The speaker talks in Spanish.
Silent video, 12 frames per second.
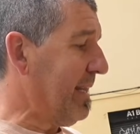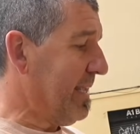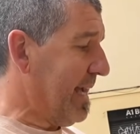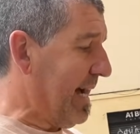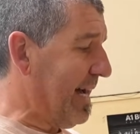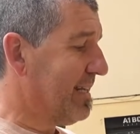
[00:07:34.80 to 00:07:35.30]

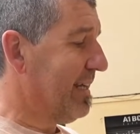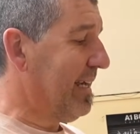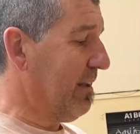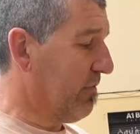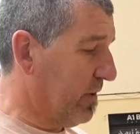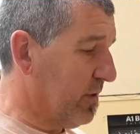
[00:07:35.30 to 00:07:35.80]
Manillar,
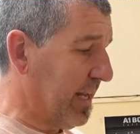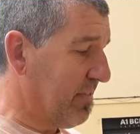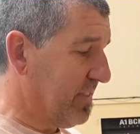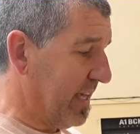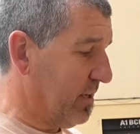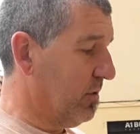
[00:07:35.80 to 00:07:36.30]
el freno
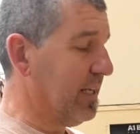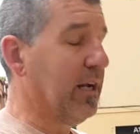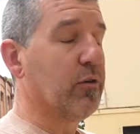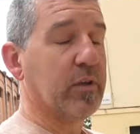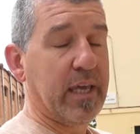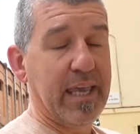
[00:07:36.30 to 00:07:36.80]
delantero,
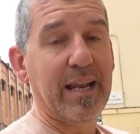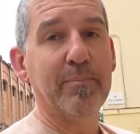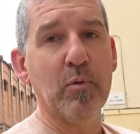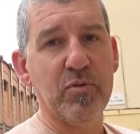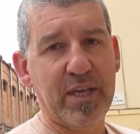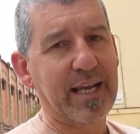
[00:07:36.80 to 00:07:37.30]
la horquilla, la
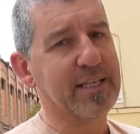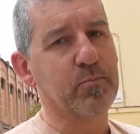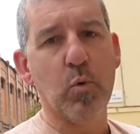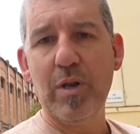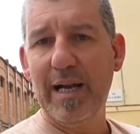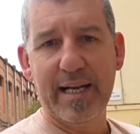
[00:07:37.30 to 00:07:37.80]
puntera, que es
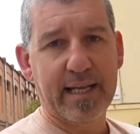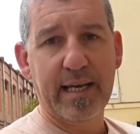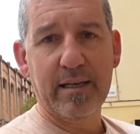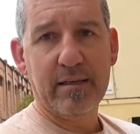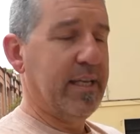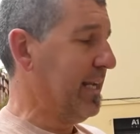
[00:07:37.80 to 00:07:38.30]
muy
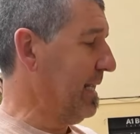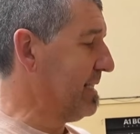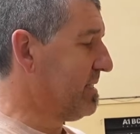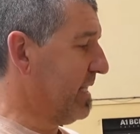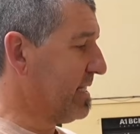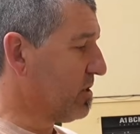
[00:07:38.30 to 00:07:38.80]
larga, serían
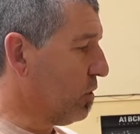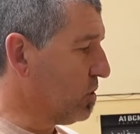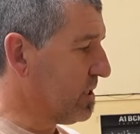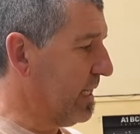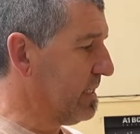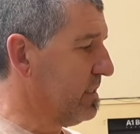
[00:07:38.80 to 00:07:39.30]
las tres
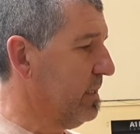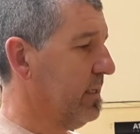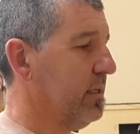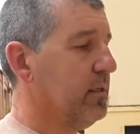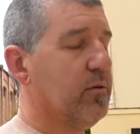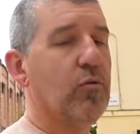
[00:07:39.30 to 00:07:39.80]
cosas
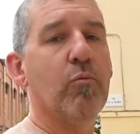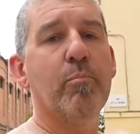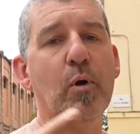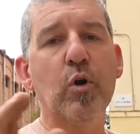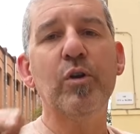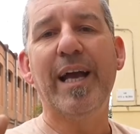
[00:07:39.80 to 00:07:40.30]
un
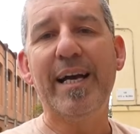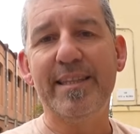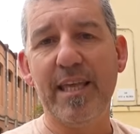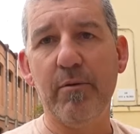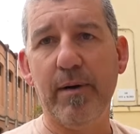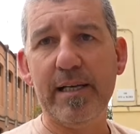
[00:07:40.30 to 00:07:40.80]
poco
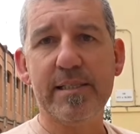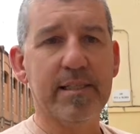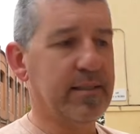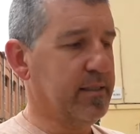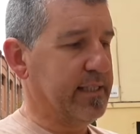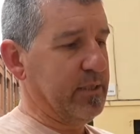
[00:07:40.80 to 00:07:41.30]

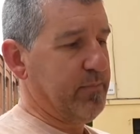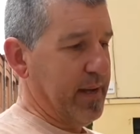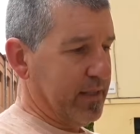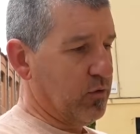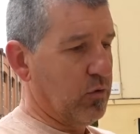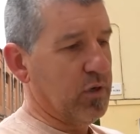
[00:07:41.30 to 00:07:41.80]
negativas
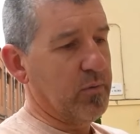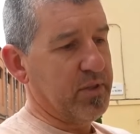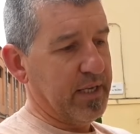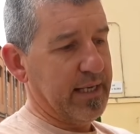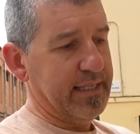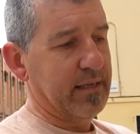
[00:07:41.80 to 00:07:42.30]
respecto a una
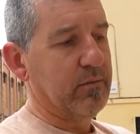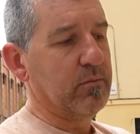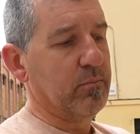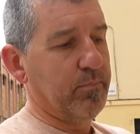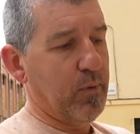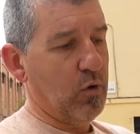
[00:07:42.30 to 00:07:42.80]
bicicleta
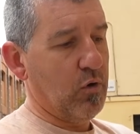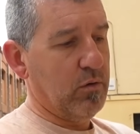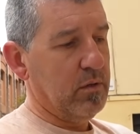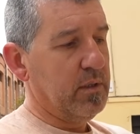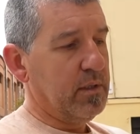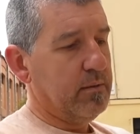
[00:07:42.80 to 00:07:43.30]
un
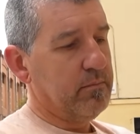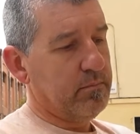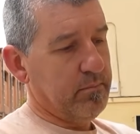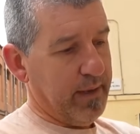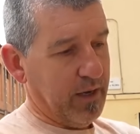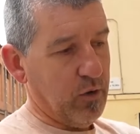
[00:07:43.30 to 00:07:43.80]
poco
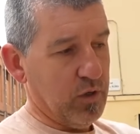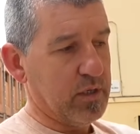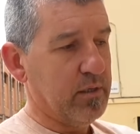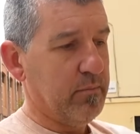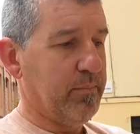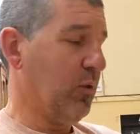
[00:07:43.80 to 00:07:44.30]
mejor,
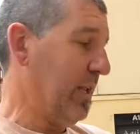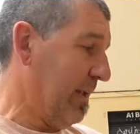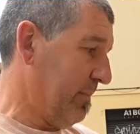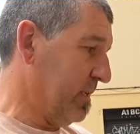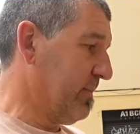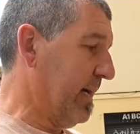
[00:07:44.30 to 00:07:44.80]
pero de
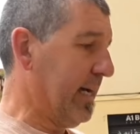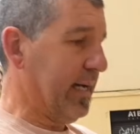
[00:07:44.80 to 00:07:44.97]
la misma.